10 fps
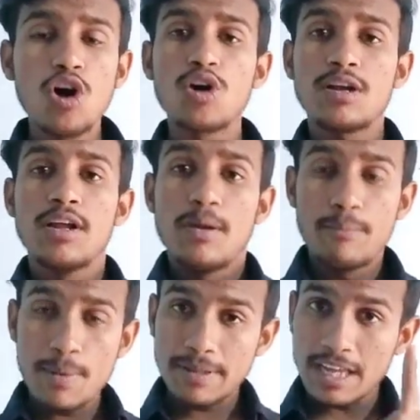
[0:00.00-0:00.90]
और
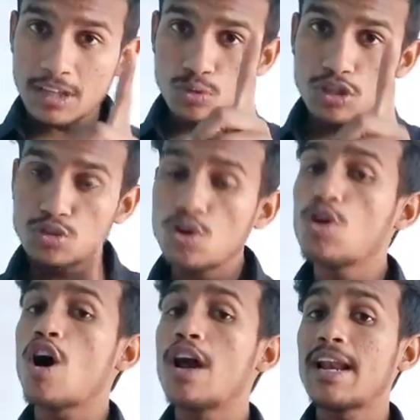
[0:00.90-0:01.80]
मैं बता दूं कि जो
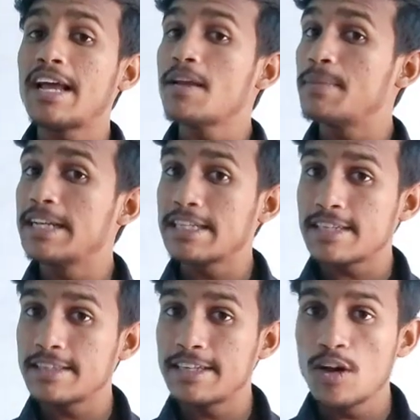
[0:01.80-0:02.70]
लोग ऑनलाइन
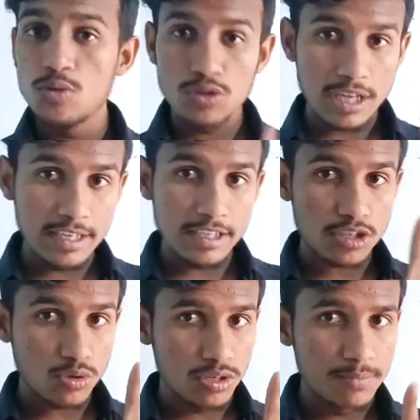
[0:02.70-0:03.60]
एप्लीकेशन दिए हैं उनके लिए
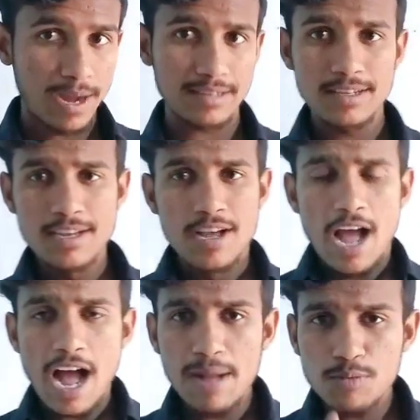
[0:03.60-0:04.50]
जरूरी बात
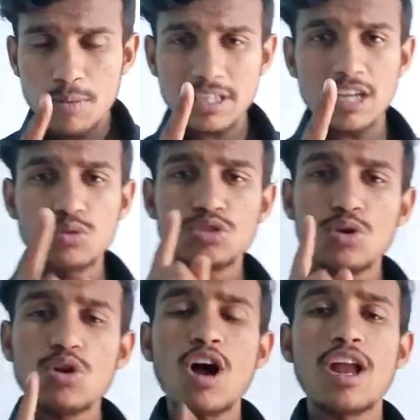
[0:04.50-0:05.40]
आपको बता दूं
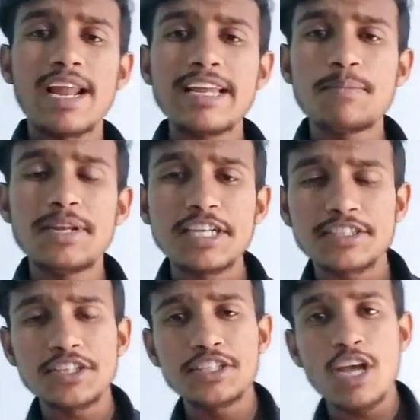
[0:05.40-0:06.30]
जो लोग ऑनलाइन
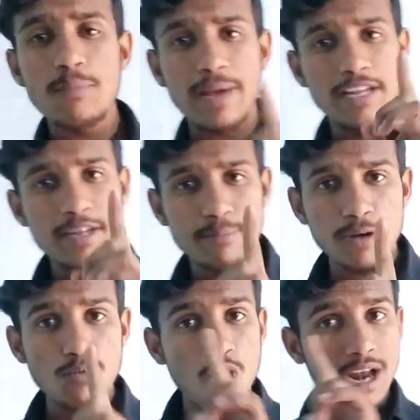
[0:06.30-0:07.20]
एप्लीकेशन दिए हैं पहले
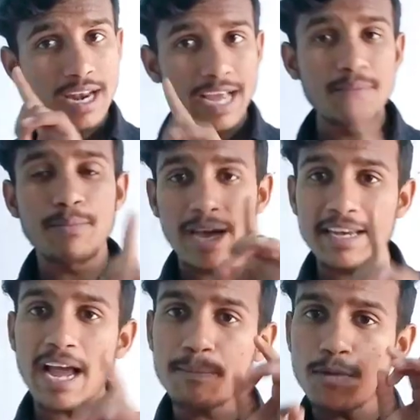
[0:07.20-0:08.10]
नंबर वो ऑनलाइन
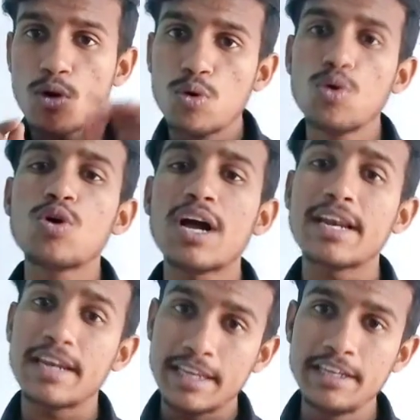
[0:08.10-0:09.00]
मान्य आपका होगा
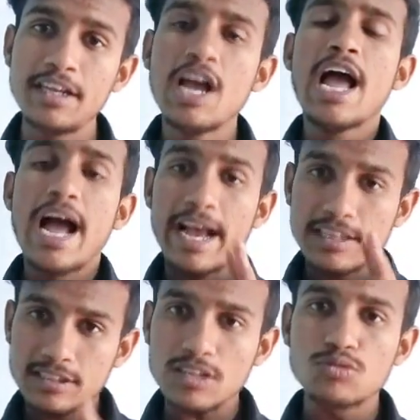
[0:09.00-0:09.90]
नहीं
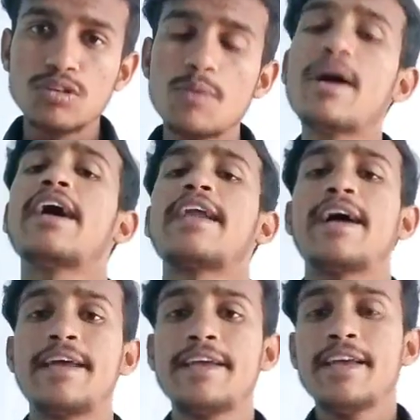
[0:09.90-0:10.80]
ऐसा सुनने में आ
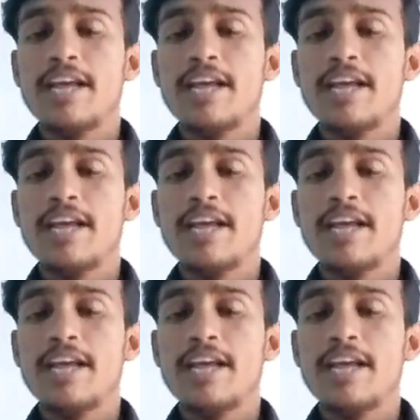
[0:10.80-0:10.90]
रहा है